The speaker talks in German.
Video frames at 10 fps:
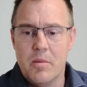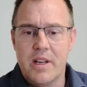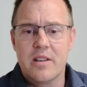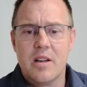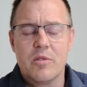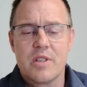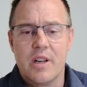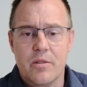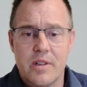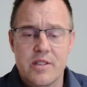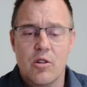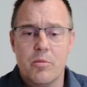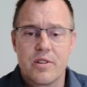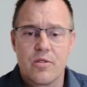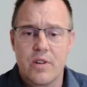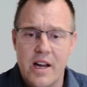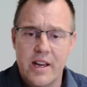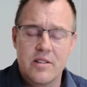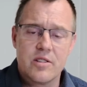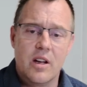Meine Damen und Herren, jetzt komme ich zu der
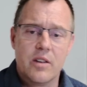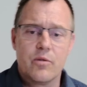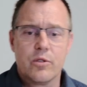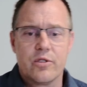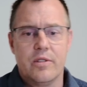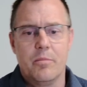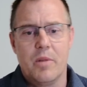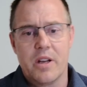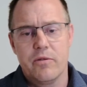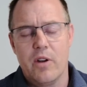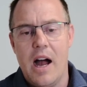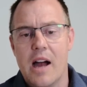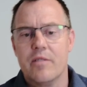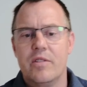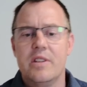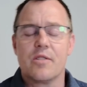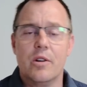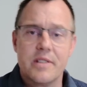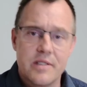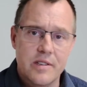eigentlichen Antwort meiner Frage. Wie
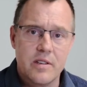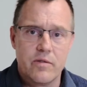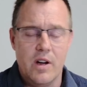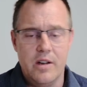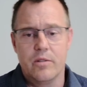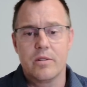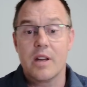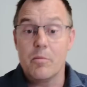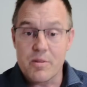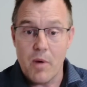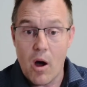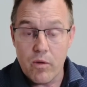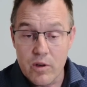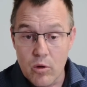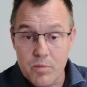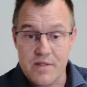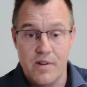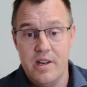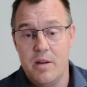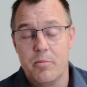sollten Sie sich verhalten? Und da müssen wir auch wiederum
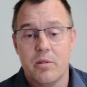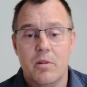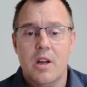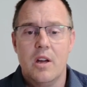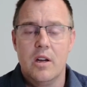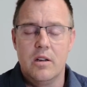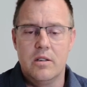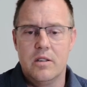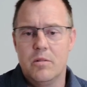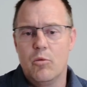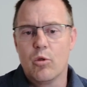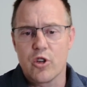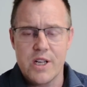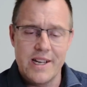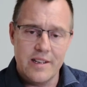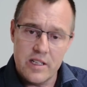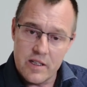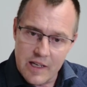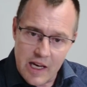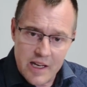zwei Ebenen äh, unterscheiden.
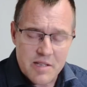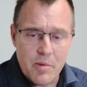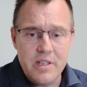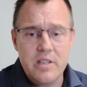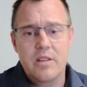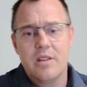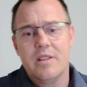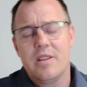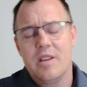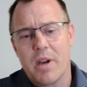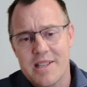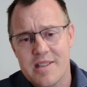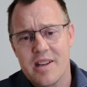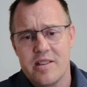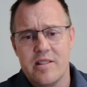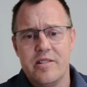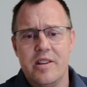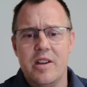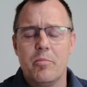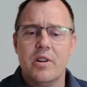Ich gehe jetzt mal nicht in die presserechtliche
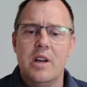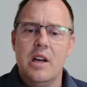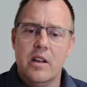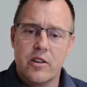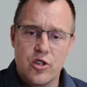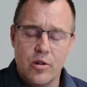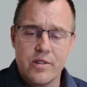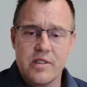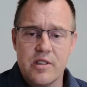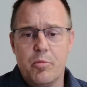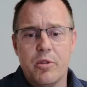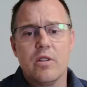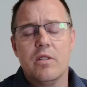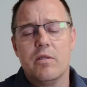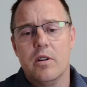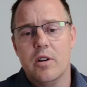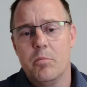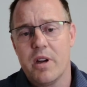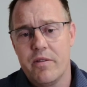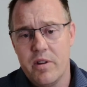Ebene. Da schauen Sie sich bitte
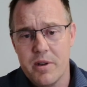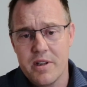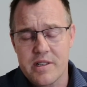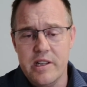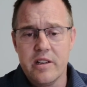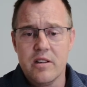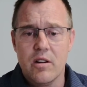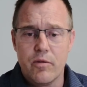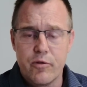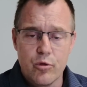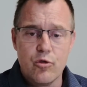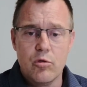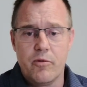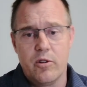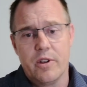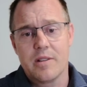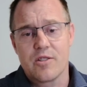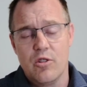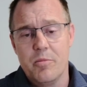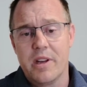äh, bei WBS Legal auf YouTube von Herrn
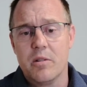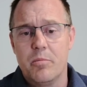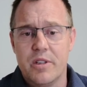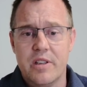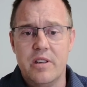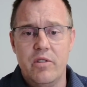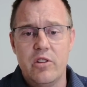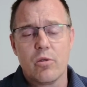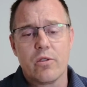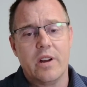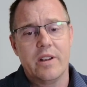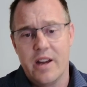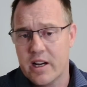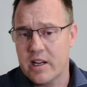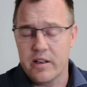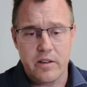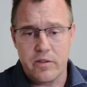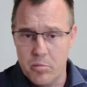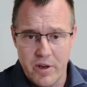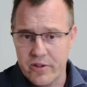Solmecke bitte die Videos an. Der erklärt das
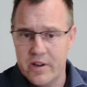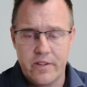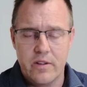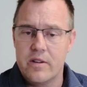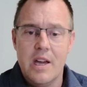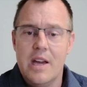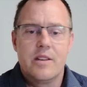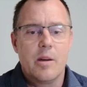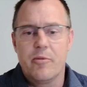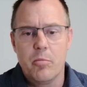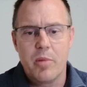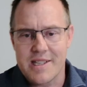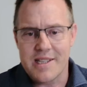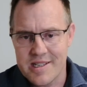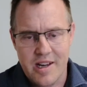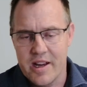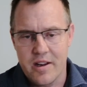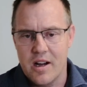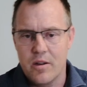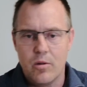viel besser als ich. Ich habe vom Presserecht
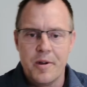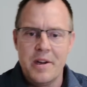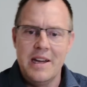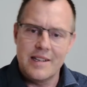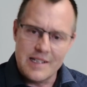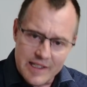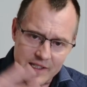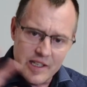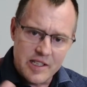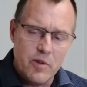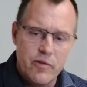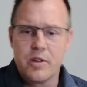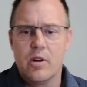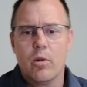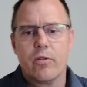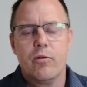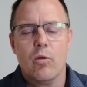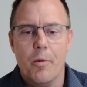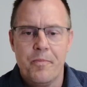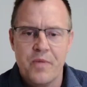keine Ahnung. Das lasse ich jetzt mal völlig außen
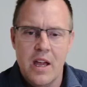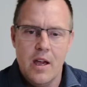vor.